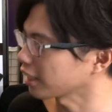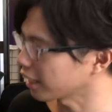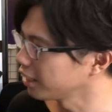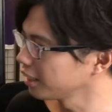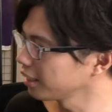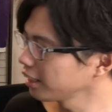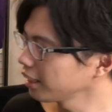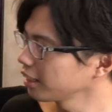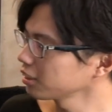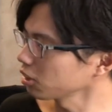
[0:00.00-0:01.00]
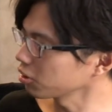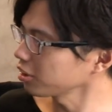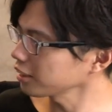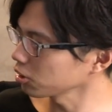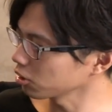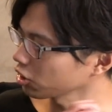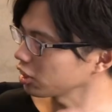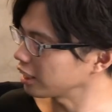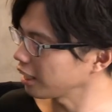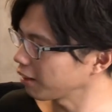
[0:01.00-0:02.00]
はい、あそれの、ね、そうクラスの女
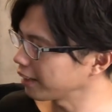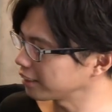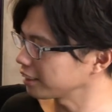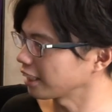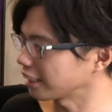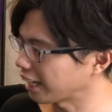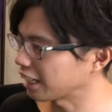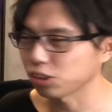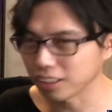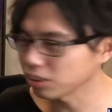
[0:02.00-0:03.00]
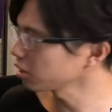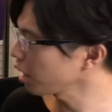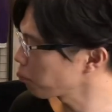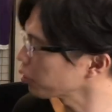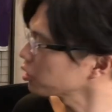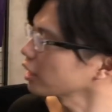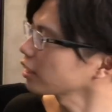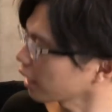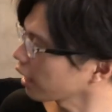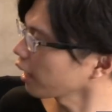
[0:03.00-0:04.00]
子に嫌われすぎてた話とかそういうの発表して
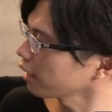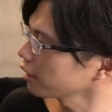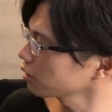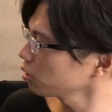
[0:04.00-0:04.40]
たからで、